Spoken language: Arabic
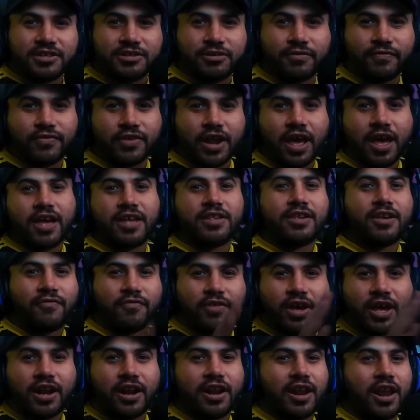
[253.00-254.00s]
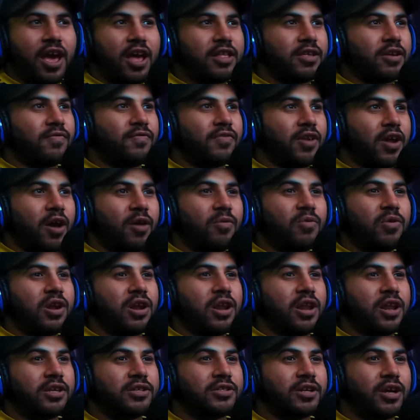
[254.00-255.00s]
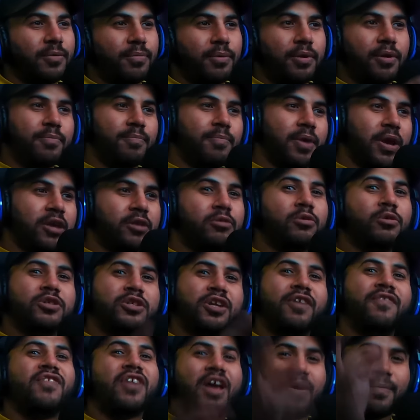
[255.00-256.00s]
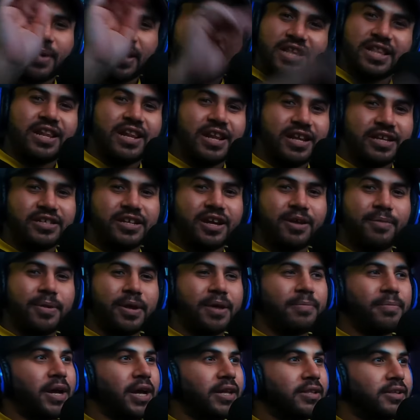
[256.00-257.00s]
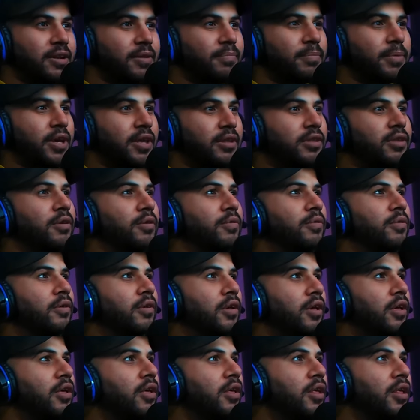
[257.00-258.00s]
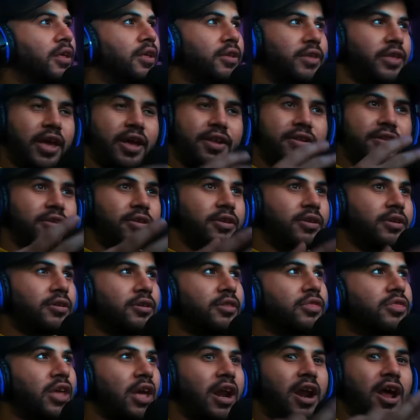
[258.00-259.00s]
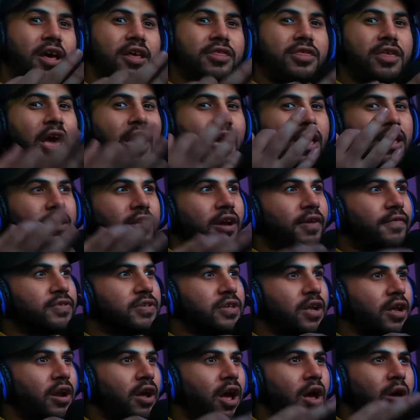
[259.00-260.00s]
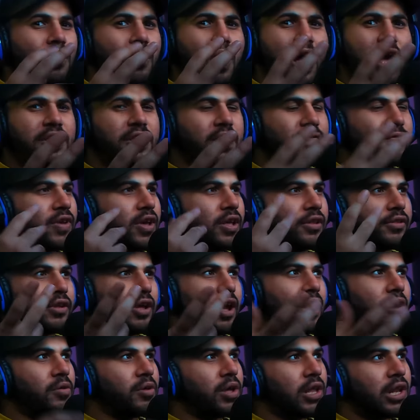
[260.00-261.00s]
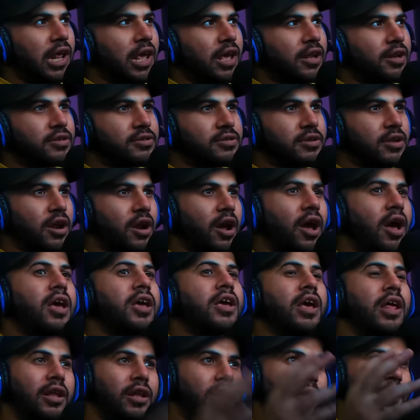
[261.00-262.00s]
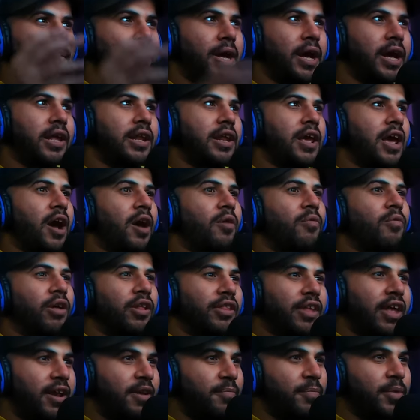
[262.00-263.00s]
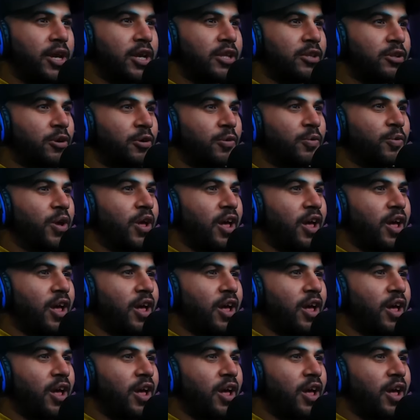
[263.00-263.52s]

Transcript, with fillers: شفنا هدف غير الهدف الأول اللي جاب المترو شفناه بعد اللي جابه بعد المترو يعني ثلاثة أهداف صار أو هدفين ضاعوا علينا صراحة يلا ما عليه عوضها المترو